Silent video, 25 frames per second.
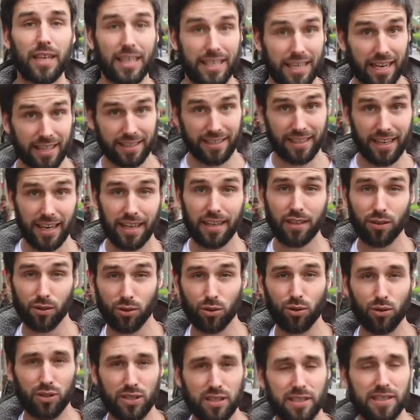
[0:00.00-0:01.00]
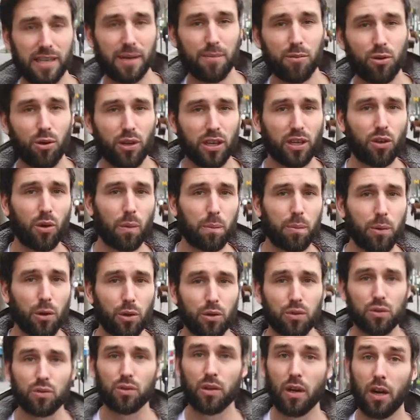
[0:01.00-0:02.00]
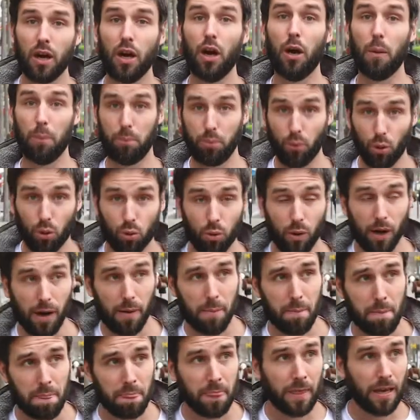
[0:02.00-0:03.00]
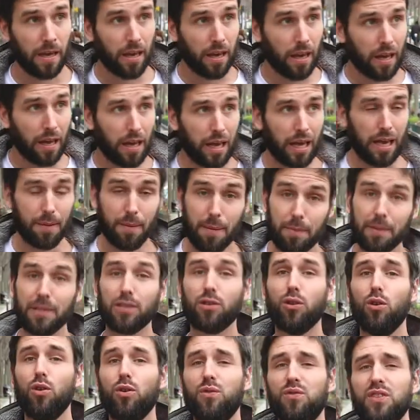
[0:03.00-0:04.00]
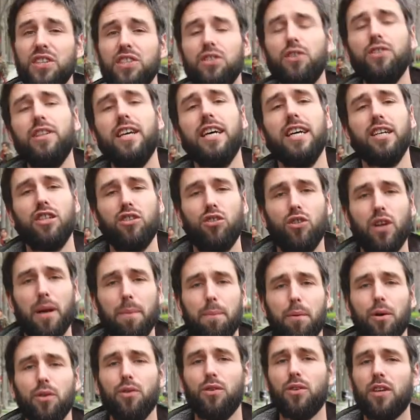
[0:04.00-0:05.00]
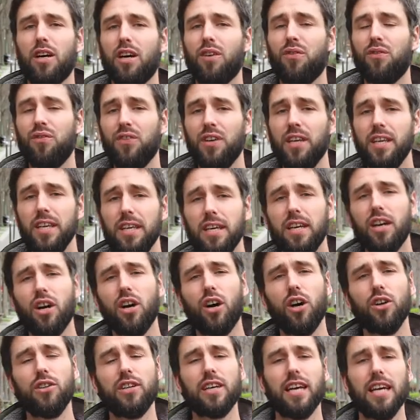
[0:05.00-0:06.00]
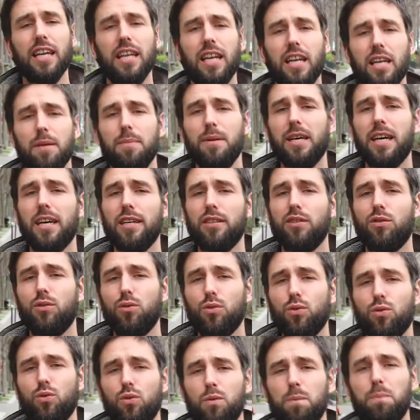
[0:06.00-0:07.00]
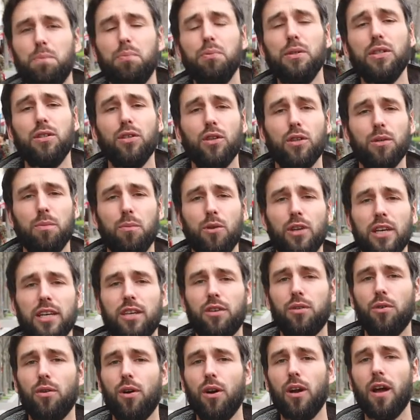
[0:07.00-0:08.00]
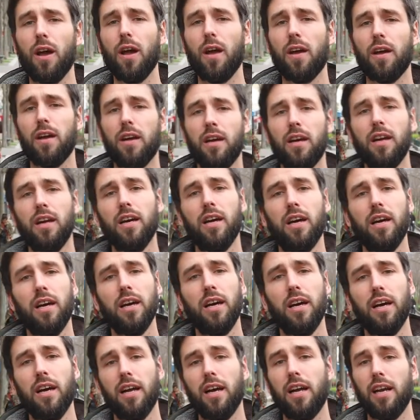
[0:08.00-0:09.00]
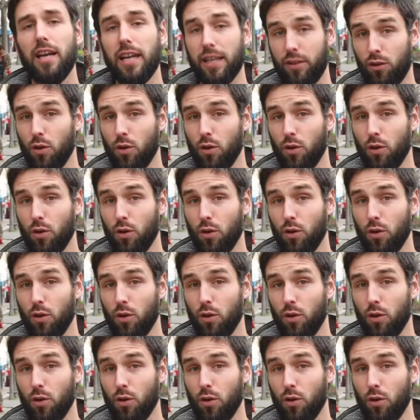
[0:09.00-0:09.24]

et qu'elle dérègle notre système de récompense. Pourquoi Eh bien parce que le visionnage de la pornographie entraîne la libération d'une puissante molécule, la